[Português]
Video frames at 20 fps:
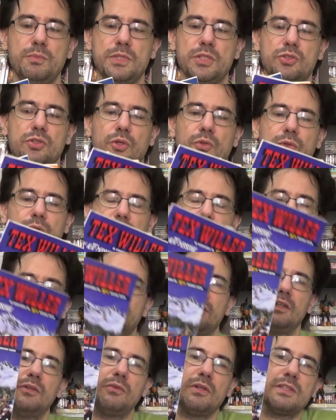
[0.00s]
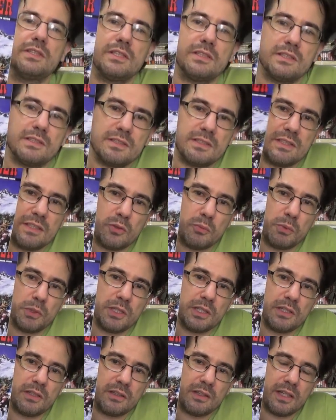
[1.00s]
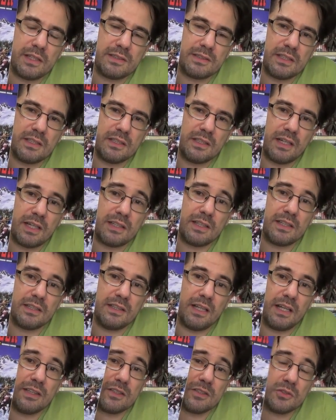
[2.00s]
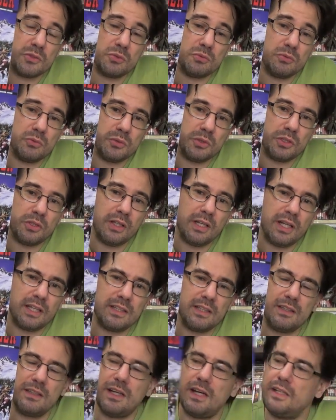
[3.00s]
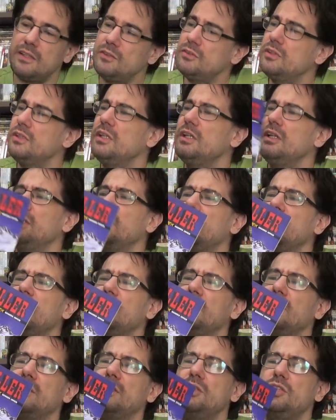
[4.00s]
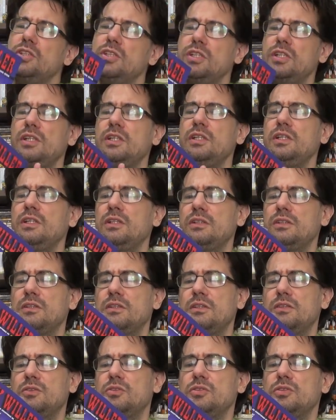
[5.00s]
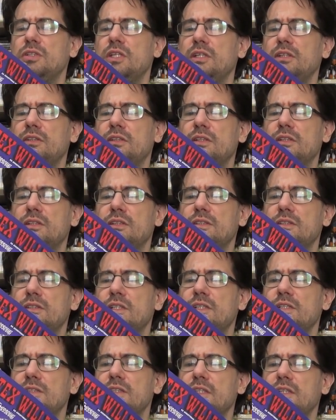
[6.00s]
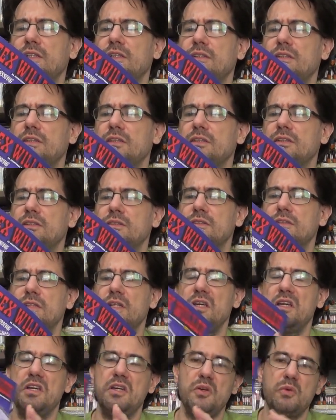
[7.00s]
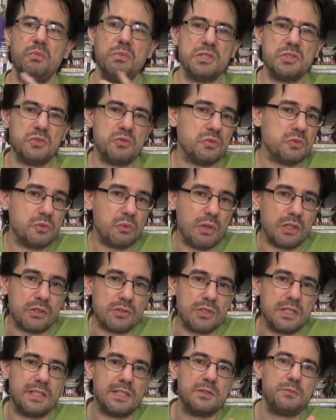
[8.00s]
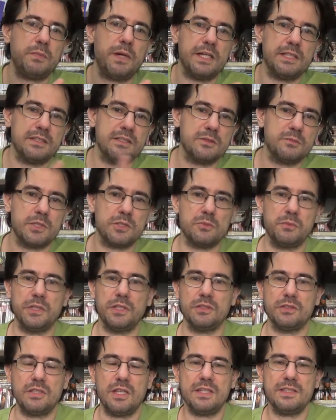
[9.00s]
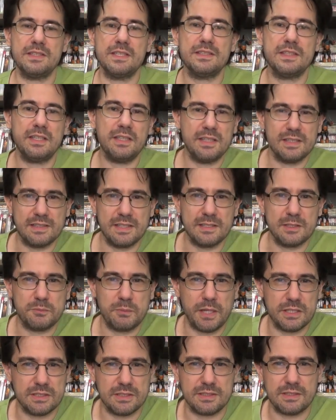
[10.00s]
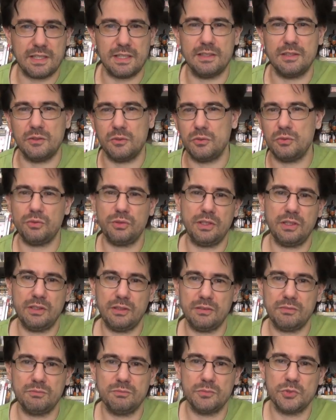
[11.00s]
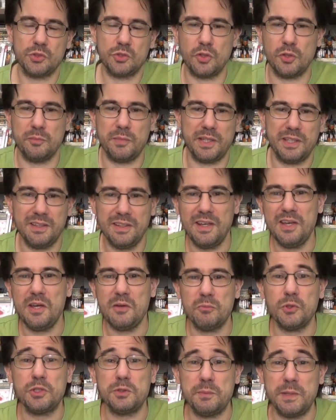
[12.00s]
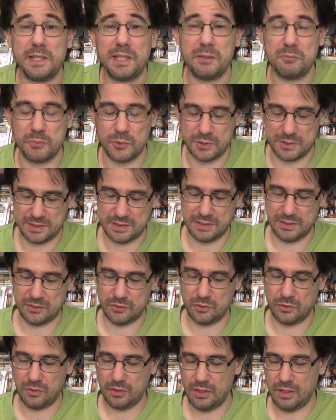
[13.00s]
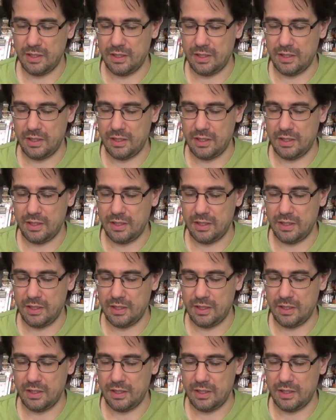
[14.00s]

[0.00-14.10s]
Missouri. Então essas cinco poderiam até ser encadernadas num único encadernado de 200, 300, umas 400 páginas mais ou menos. É 66 páginas cada um e somem, multipliquem por 5.